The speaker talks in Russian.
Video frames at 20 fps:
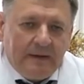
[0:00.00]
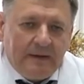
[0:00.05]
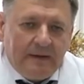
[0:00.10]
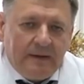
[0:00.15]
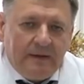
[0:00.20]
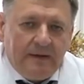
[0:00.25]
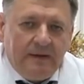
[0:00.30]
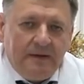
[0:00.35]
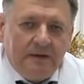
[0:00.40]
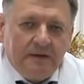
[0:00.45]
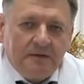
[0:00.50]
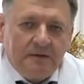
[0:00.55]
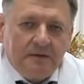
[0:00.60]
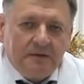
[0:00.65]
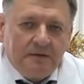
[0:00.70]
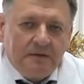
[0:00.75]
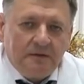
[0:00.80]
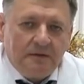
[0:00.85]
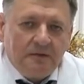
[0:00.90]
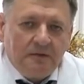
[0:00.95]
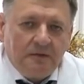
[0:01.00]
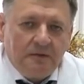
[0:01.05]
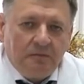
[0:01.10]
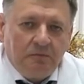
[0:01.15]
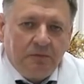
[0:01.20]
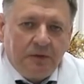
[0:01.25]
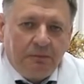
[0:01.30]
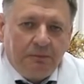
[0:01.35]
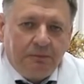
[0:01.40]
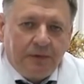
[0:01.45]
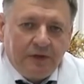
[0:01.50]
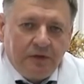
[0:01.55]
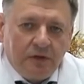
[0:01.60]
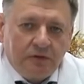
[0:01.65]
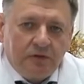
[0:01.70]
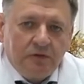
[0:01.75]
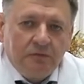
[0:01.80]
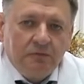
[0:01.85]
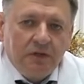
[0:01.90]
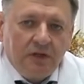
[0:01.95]
И
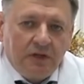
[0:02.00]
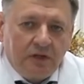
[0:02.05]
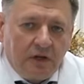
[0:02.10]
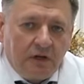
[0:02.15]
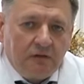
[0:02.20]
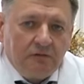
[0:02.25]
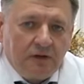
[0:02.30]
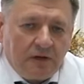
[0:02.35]
пойдет он благодаря